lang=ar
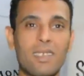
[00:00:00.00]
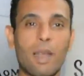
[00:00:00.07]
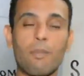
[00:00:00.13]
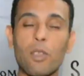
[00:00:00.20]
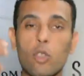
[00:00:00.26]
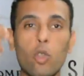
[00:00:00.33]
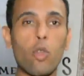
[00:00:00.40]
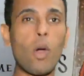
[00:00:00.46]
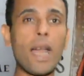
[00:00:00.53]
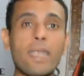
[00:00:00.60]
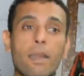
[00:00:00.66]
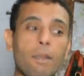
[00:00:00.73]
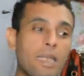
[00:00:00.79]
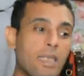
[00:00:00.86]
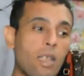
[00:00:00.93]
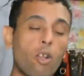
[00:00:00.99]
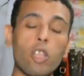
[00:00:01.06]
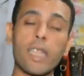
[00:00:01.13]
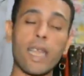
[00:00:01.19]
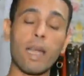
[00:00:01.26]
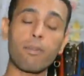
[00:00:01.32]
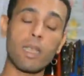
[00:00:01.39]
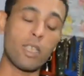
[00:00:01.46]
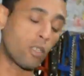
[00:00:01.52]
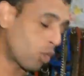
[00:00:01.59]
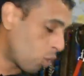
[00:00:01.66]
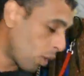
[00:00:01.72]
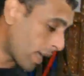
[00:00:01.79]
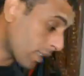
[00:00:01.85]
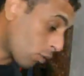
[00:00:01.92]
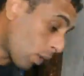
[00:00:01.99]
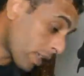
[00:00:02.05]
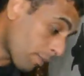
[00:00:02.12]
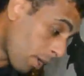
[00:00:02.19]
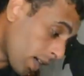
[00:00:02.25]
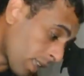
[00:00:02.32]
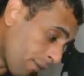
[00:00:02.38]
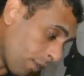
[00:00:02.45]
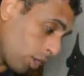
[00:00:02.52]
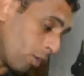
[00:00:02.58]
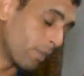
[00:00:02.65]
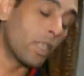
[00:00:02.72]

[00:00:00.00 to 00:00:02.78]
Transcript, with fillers: طب نديله واحده ما انت قلت يا كابتن نديله واحده وجبه واحده في اليوم